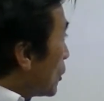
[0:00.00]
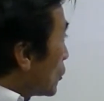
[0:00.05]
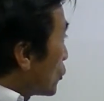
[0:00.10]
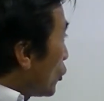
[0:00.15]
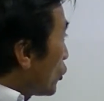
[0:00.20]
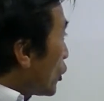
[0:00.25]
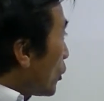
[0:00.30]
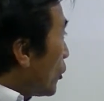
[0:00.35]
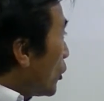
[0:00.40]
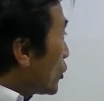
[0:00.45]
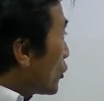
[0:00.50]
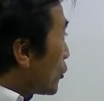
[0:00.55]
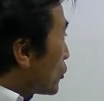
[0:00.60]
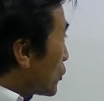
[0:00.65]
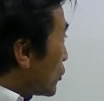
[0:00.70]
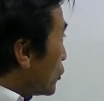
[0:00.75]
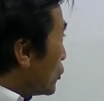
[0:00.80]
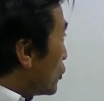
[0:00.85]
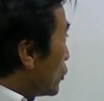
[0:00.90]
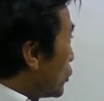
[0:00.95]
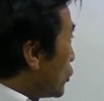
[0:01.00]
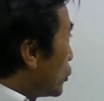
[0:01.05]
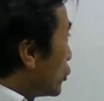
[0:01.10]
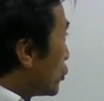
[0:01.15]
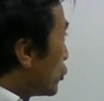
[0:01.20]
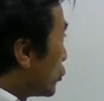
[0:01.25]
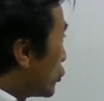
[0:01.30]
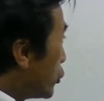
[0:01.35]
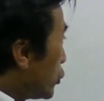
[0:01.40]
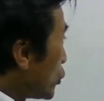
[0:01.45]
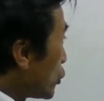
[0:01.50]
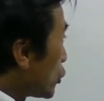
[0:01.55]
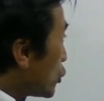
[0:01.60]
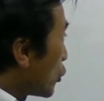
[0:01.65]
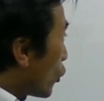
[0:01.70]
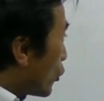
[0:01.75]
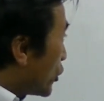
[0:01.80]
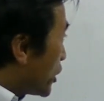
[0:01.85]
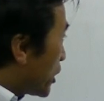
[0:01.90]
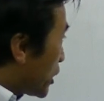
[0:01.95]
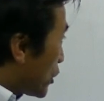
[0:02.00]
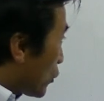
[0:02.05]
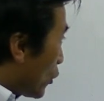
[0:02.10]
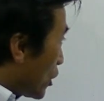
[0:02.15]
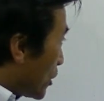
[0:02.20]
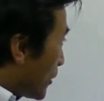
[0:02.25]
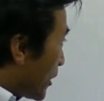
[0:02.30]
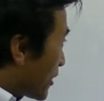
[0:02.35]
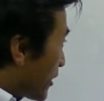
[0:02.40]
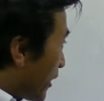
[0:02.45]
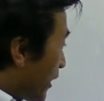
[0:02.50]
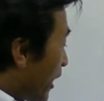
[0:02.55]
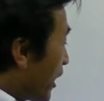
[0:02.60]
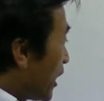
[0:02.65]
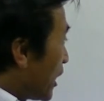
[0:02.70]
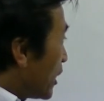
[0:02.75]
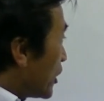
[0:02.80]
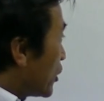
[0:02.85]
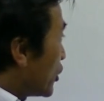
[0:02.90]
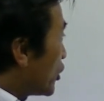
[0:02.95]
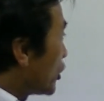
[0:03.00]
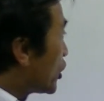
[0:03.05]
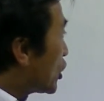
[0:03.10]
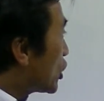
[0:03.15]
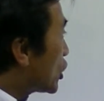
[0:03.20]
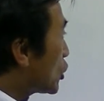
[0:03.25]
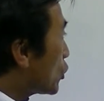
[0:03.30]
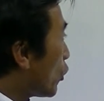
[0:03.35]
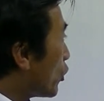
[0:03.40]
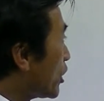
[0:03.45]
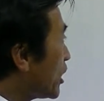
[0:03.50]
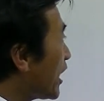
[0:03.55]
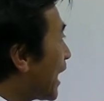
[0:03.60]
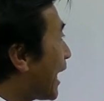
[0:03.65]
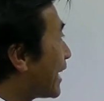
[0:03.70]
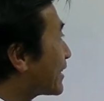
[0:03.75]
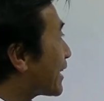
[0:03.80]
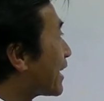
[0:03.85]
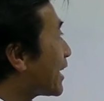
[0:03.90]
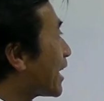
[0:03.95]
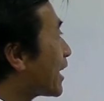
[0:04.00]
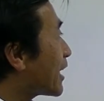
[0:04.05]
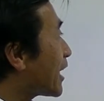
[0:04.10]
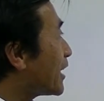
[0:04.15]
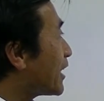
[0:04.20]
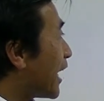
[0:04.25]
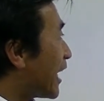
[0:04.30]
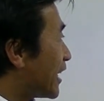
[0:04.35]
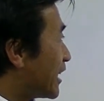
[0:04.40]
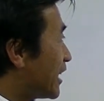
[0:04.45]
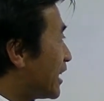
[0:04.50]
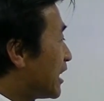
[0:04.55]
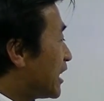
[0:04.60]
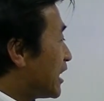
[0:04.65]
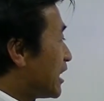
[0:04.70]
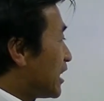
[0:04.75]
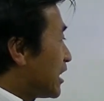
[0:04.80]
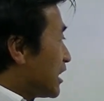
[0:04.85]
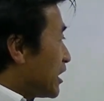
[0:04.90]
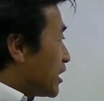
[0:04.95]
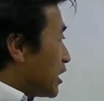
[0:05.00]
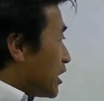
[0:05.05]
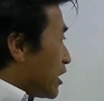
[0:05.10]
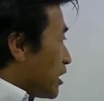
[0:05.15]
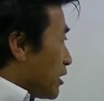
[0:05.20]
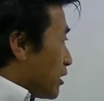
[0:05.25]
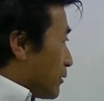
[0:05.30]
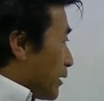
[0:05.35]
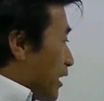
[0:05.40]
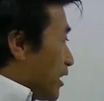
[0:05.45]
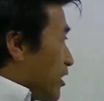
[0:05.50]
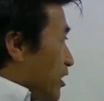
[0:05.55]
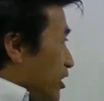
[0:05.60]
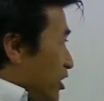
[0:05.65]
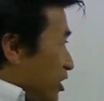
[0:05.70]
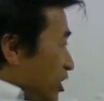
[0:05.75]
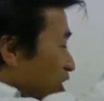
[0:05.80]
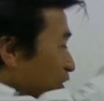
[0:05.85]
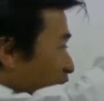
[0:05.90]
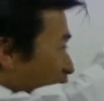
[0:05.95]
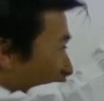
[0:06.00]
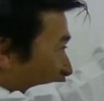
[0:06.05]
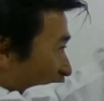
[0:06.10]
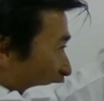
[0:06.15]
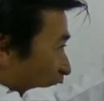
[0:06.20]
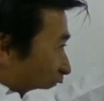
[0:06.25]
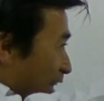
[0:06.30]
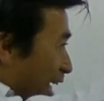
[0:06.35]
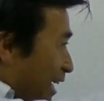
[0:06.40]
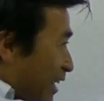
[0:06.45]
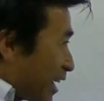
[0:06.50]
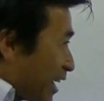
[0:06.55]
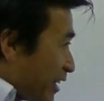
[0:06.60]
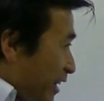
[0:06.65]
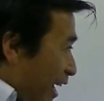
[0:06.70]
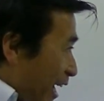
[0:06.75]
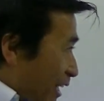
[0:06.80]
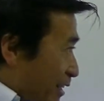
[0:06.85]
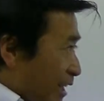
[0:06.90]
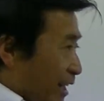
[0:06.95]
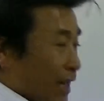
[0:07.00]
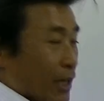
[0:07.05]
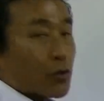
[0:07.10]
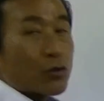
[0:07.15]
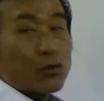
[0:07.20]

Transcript: それともう一つ服の意識といいましてね一緒に働かない意識だけで働